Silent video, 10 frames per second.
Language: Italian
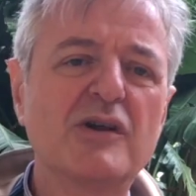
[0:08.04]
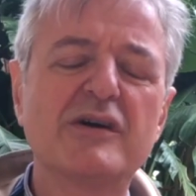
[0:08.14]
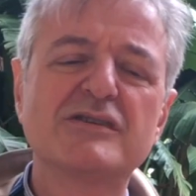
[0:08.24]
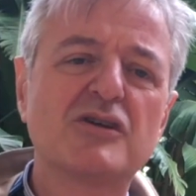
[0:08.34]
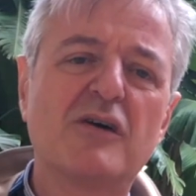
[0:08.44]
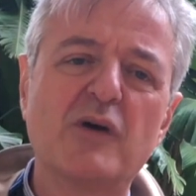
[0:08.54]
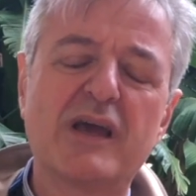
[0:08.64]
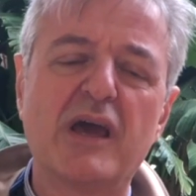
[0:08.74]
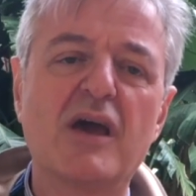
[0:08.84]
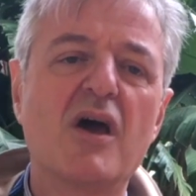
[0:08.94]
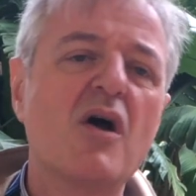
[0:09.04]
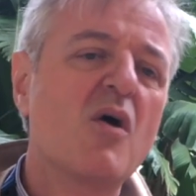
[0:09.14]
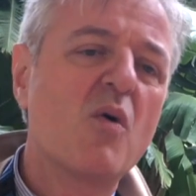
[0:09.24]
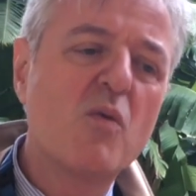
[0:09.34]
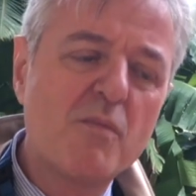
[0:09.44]
quello che trovo è che
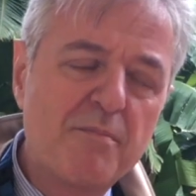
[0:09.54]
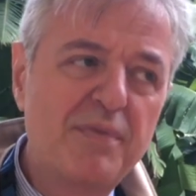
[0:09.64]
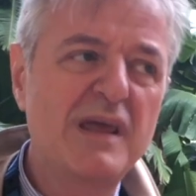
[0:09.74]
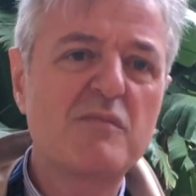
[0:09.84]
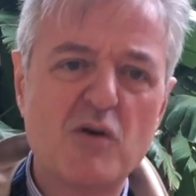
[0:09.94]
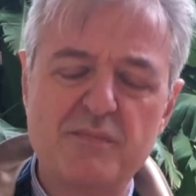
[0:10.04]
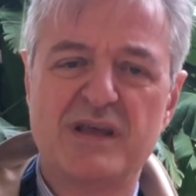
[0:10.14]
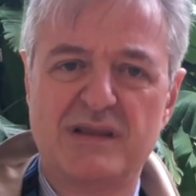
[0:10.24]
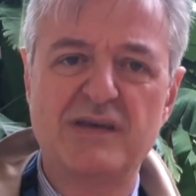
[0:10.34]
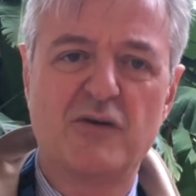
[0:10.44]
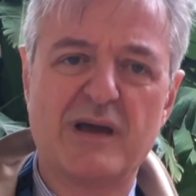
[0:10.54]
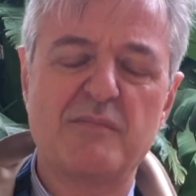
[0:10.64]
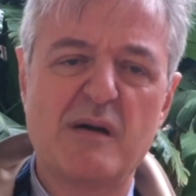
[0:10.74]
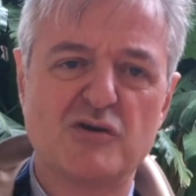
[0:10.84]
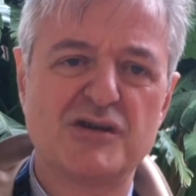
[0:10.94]
un primo obiettivo che
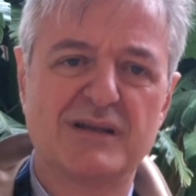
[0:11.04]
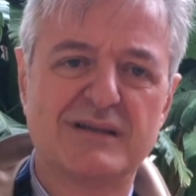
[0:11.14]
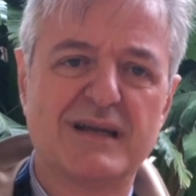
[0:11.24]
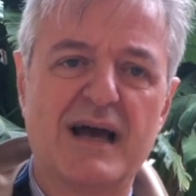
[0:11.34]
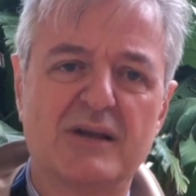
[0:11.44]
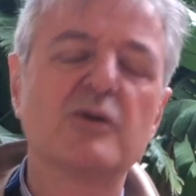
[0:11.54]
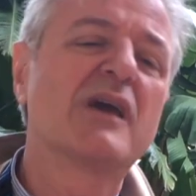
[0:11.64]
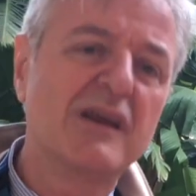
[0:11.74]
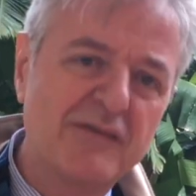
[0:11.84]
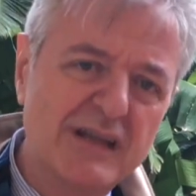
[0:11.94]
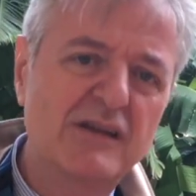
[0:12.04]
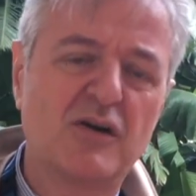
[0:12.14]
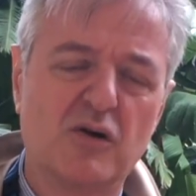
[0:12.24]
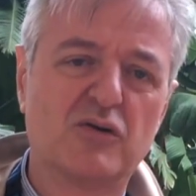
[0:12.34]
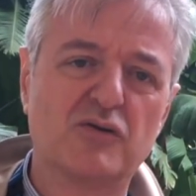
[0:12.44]
abbiamo centrato e che
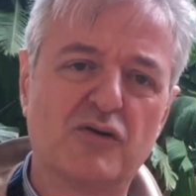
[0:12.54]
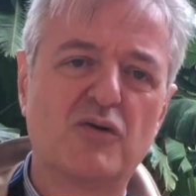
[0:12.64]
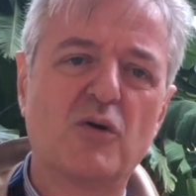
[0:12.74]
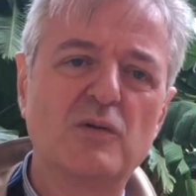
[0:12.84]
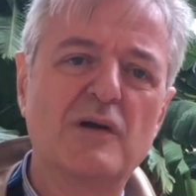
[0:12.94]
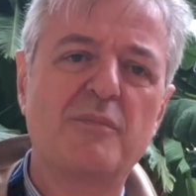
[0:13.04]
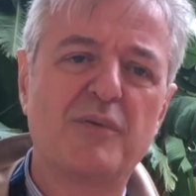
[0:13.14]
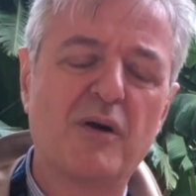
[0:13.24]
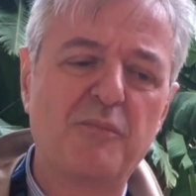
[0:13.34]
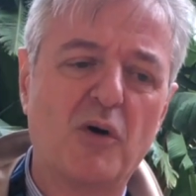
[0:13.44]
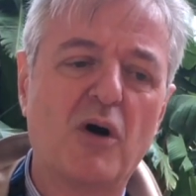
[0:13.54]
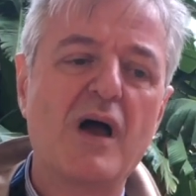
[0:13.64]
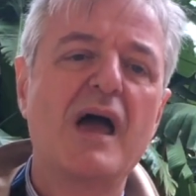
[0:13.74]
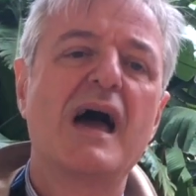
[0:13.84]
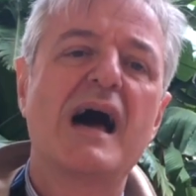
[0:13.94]
rivendico con orgoglio è proprio
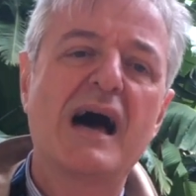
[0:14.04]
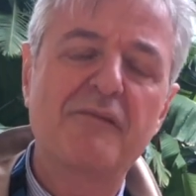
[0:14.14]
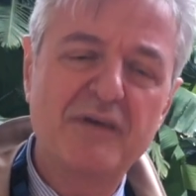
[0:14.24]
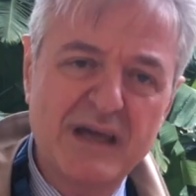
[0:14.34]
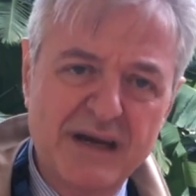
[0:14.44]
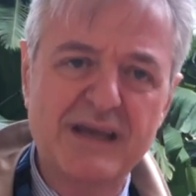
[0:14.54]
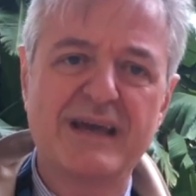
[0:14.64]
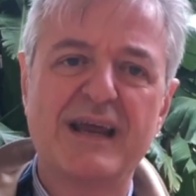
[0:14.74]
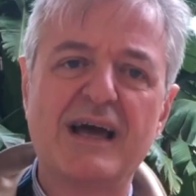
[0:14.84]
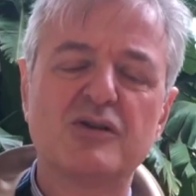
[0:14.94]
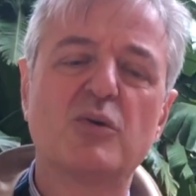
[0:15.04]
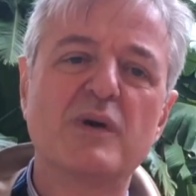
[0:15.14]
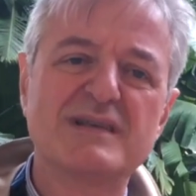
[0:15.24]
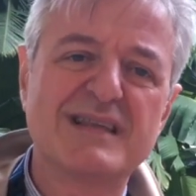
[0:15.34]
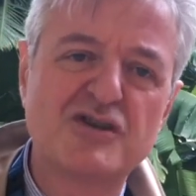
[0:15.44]
aver ricreato
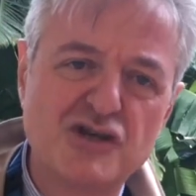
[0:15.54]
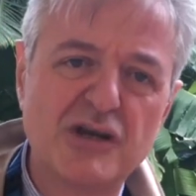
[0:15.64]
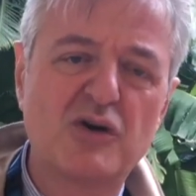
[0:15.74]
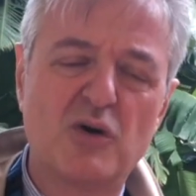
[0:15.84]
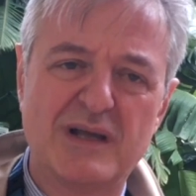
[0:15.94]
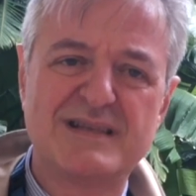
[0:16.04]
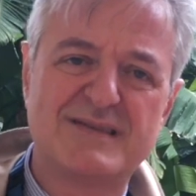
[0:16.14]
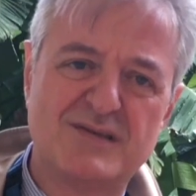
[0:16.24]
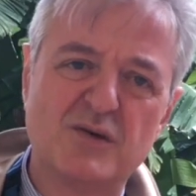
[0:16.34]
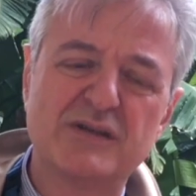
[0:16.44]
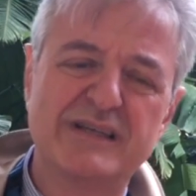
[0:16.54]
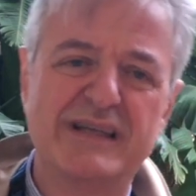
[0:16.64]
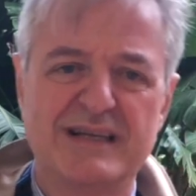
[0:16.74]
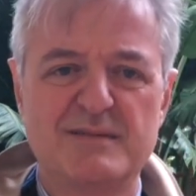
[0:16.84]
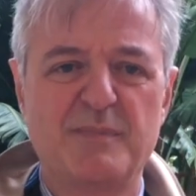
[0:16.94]
questa circolazione
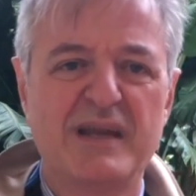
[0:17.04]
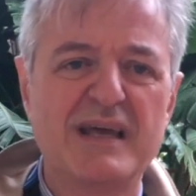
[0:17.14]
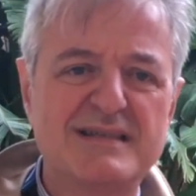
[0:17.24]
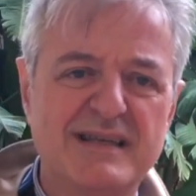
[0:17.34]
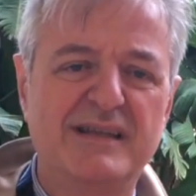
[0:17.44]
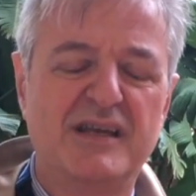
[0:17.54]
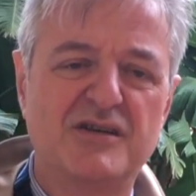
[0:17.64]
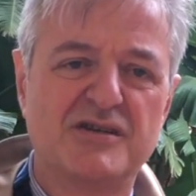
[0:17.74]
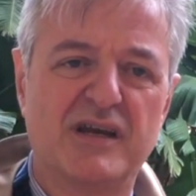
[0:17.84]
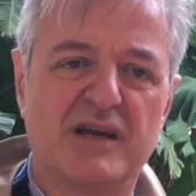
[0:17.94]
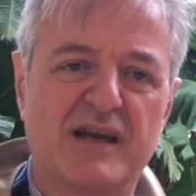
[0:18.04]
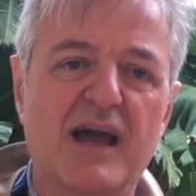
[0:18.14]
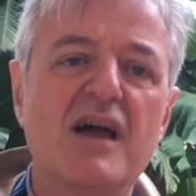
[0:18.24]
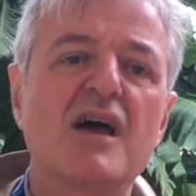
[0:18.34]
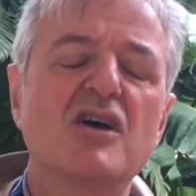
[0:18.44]
delle esperienze di
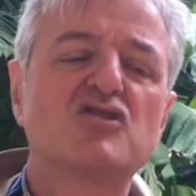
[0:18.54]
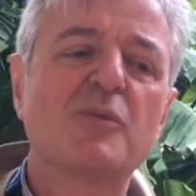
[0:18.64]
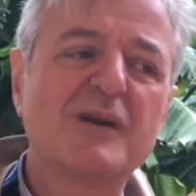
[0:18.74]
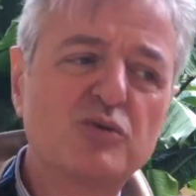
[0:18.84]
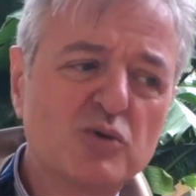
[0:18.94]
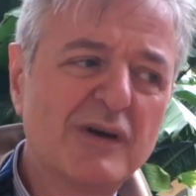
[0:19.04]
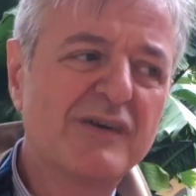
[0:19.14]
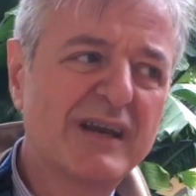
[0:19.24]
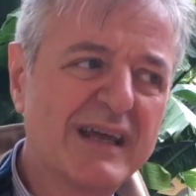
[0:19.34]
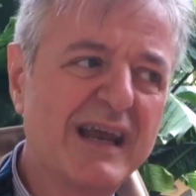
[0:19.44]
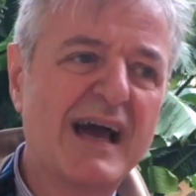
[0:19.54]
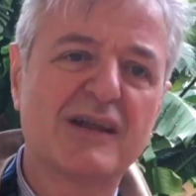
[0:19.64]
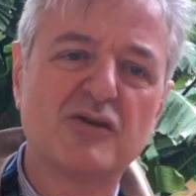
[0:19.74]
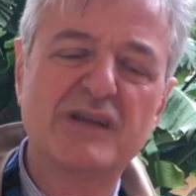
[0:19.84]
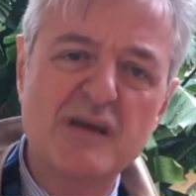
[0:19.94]
ricerca, soprattutto aver
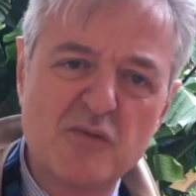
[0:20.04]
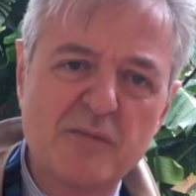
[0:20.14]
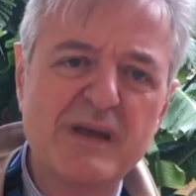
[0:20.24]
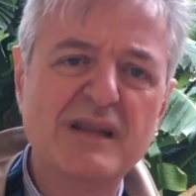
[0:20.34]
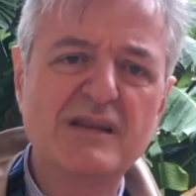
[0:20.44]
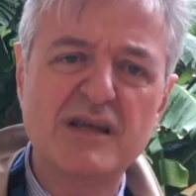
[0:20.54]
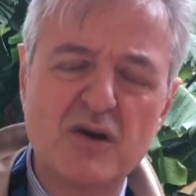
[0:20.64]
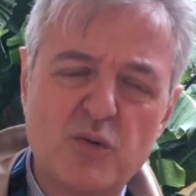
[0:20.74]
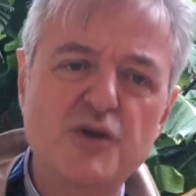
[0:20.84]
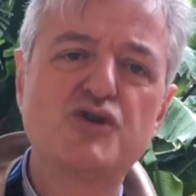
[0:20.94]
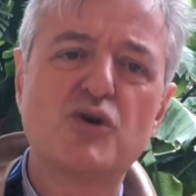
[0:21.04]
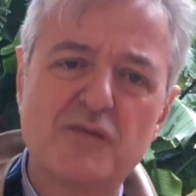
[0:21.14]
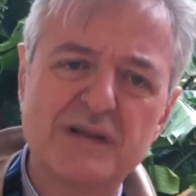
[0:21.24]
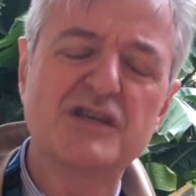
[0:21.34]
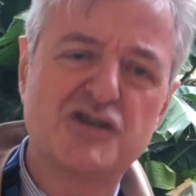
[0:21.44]
creato dei momenti in cui i
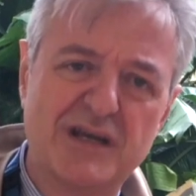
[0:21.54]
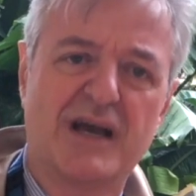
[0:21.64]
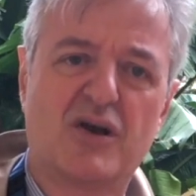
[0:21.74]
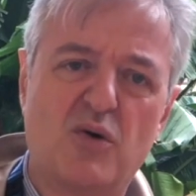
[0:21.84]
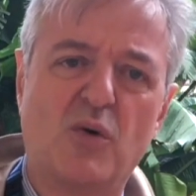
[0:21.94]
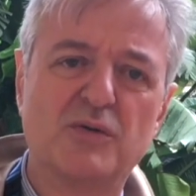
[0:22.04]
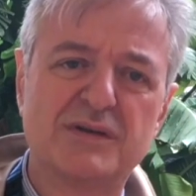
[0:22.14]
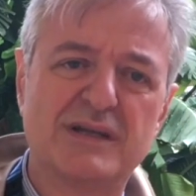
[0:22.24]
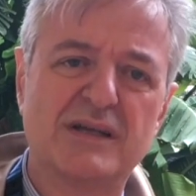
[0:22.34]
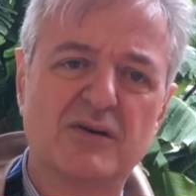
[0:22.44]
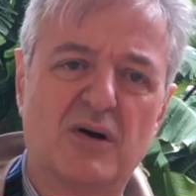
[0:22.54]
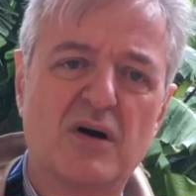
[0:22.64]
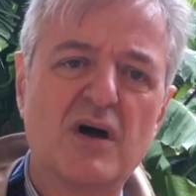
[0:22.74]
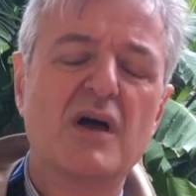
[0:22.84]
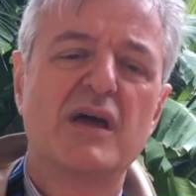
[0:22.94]
giovani ci
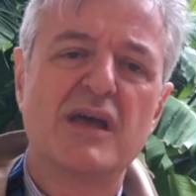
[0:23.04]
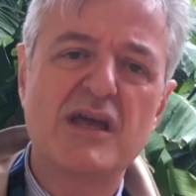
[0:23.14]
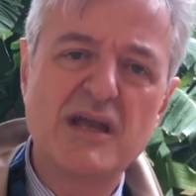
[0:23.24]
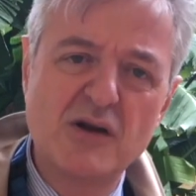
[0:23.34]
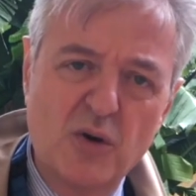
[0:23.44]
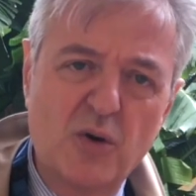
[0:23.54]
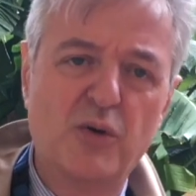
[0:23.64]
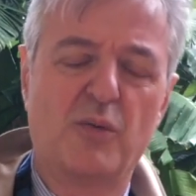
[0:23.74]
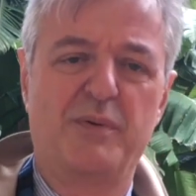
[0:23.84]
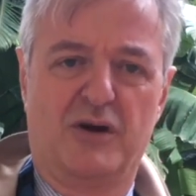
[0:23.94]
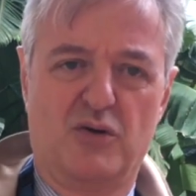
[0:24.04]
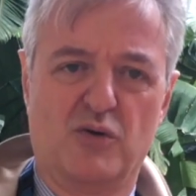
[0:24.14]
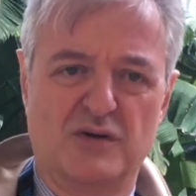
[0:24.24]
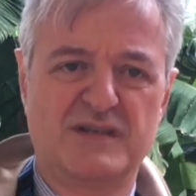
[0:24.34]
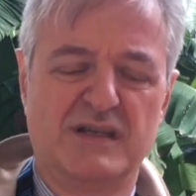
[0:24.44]
raccontano i loro
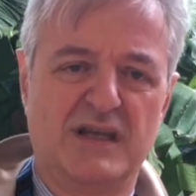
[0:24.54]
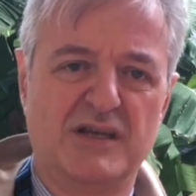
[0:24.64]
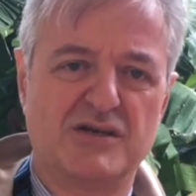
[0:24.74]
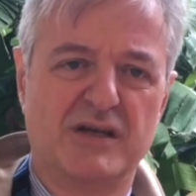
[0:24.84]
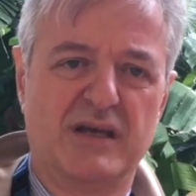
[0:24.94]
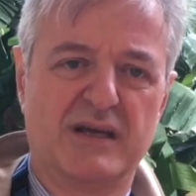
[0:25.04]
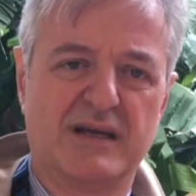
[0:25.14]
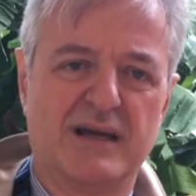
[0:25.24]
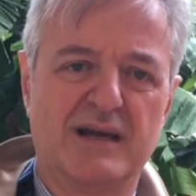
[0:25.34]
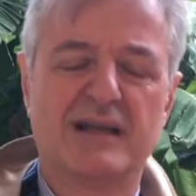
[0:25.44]
percorsi di ricerca.